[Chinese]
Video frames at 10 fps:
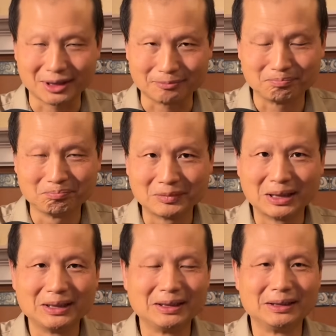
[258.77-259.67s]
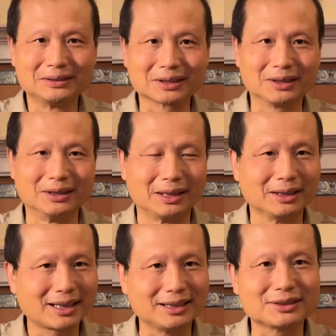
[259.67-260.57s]
的。这个呢，一
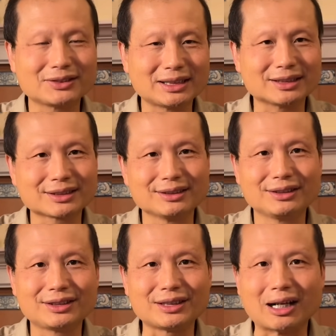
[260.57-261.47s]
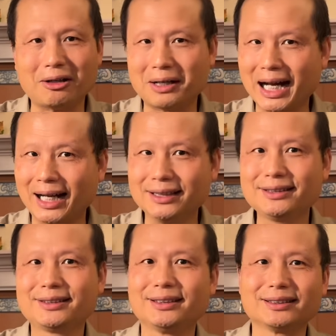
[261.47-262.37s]
看就像是小孩
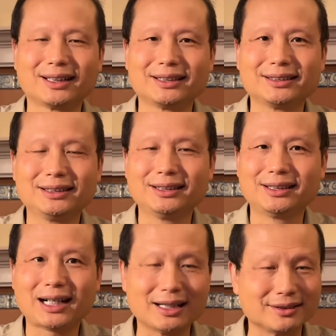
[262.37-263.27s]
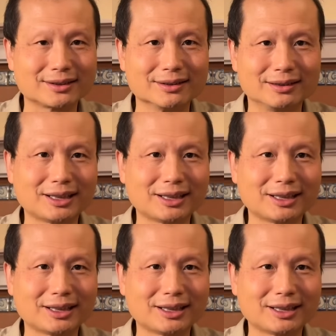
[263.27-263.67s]
写的汉字，